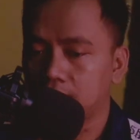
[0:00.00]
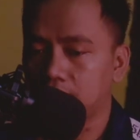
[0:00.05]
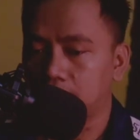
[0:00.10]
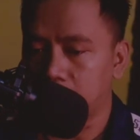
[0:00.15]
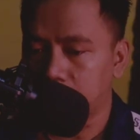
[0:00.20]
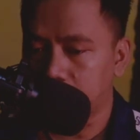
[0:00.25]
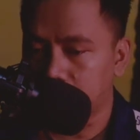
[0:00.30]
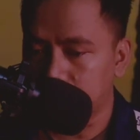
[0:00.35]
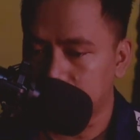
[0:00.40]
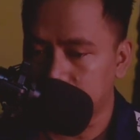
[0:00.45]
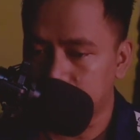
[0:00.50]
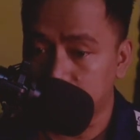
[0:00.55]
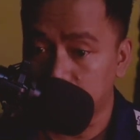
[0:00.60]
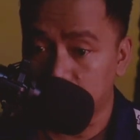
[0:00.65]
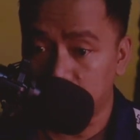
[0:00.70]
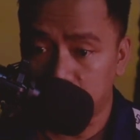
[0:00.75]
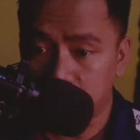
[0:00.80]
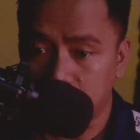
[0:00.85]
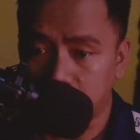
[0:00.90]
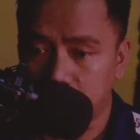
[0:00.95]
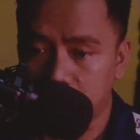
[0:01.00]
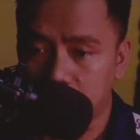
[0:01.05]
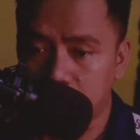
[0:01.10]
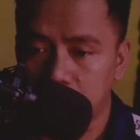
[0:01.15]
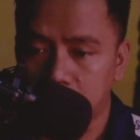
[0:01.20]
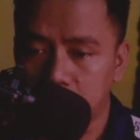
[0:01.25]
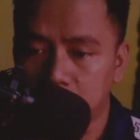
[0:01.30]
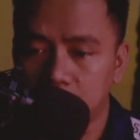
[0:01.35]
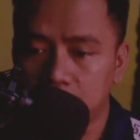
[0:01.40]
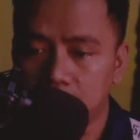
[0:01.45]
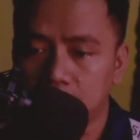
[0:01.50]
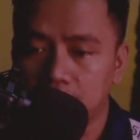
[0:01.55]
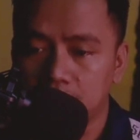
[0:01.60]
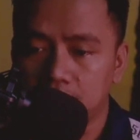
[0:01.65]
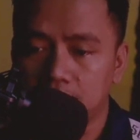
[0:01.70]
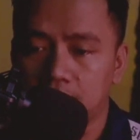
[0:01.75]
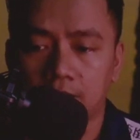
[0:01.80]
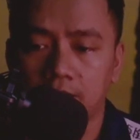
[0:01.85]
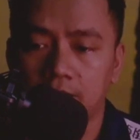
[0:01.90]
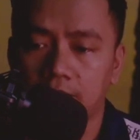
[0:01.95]
Hening 10 menit,
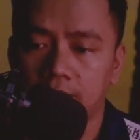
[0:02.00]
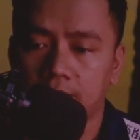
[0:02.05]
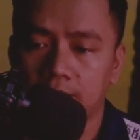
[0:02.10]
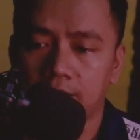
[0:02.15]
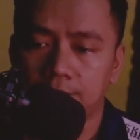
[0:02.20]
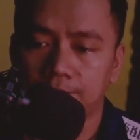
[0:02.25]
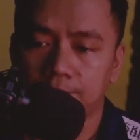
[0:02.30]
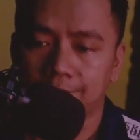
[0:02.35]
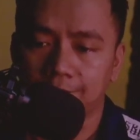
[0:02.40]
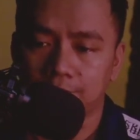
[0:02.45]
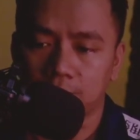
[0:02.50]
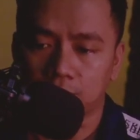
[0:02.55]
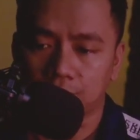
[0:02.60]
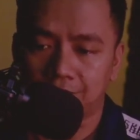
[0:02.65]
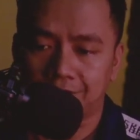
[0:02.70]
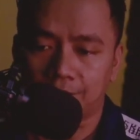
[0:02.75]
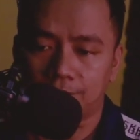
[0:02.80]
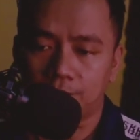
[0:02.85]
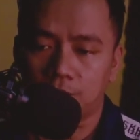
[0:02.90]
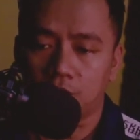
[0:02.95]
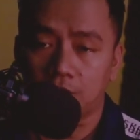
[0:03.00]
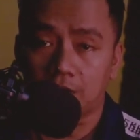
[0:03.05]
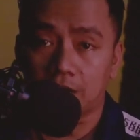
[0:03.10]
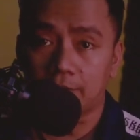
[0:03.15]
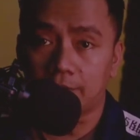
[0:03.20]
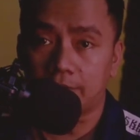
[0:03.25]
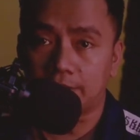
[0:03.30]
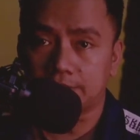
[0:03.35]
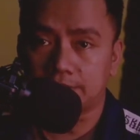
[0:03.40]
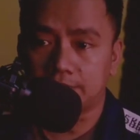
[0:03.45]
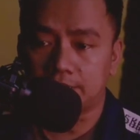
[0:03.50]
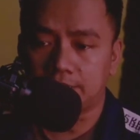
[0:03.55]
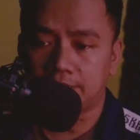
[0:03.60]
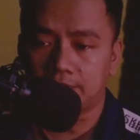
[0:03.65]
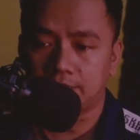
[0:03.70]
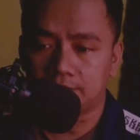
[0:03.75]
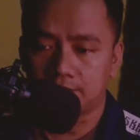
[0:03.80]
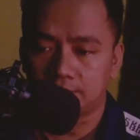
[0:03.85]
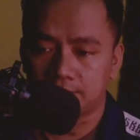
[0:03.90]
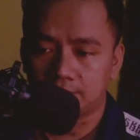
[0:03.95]
ada yang menguntuk tembok kamar
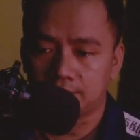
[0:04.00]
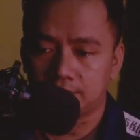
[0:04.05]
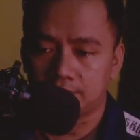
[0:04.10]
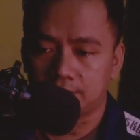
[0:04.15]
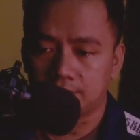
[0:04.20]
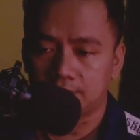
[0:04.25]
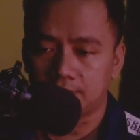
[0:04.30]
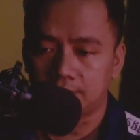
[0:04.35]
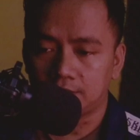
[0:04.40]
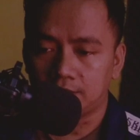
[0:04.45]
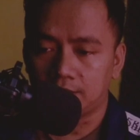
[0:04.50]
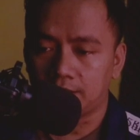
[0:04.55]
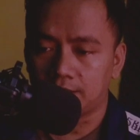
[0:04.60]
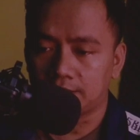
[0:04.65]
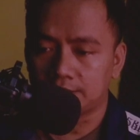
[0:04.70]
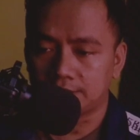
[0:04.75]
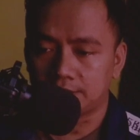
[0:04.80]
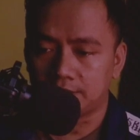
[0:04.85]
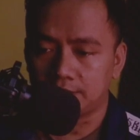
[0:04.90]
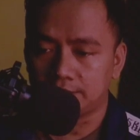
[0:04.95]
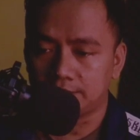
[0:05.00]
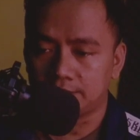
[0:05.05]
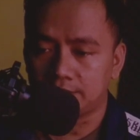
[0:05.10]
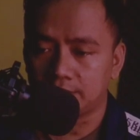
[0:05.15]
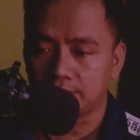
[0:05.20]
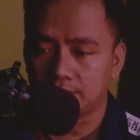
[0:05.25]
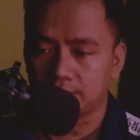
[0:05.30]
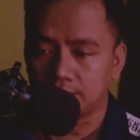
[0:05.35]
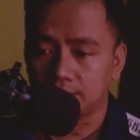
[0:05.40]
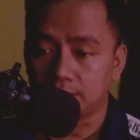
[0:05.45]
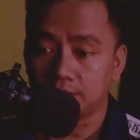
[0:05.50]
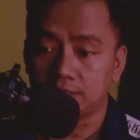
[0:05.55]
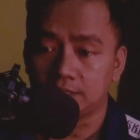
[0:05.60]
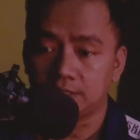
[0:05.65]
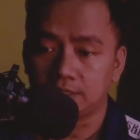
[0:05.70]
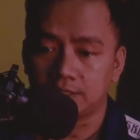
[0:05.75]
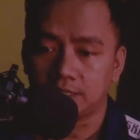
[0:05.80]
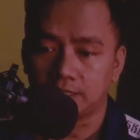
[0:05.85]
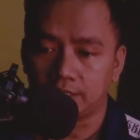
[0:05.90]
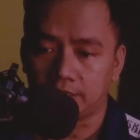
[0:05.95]
saya. Asalnya
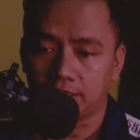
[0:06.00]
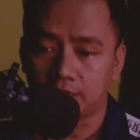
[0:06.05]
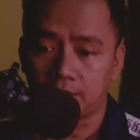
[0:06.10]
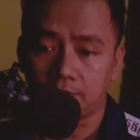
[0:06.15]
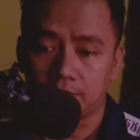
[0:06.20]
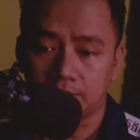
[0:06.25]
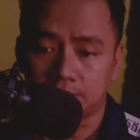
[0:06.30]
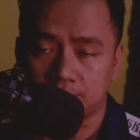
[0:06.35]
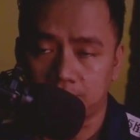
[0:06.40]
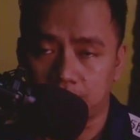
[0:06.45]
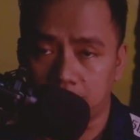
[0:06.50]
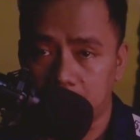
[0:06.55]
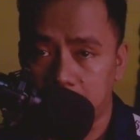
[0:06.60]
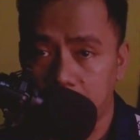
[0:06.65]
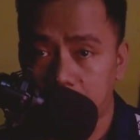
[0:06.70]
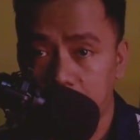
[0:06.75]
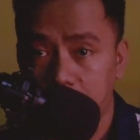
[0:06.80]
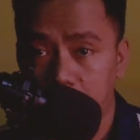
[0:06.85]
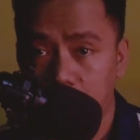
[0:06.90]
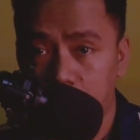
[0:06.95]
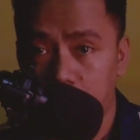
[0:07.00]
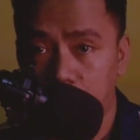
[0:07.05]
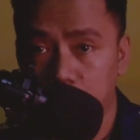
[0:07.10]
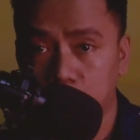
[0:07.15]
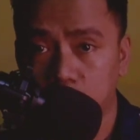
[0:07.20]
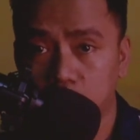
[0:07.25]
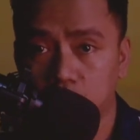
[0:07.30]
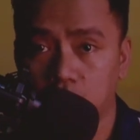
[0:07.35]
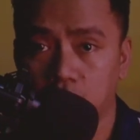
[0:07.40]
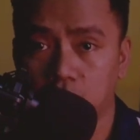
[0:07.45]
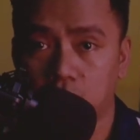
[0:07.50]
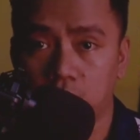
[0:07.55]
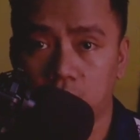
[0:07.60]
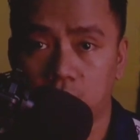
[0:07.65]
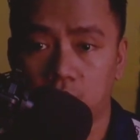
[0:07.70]
dari kamar sebelah yang kosong.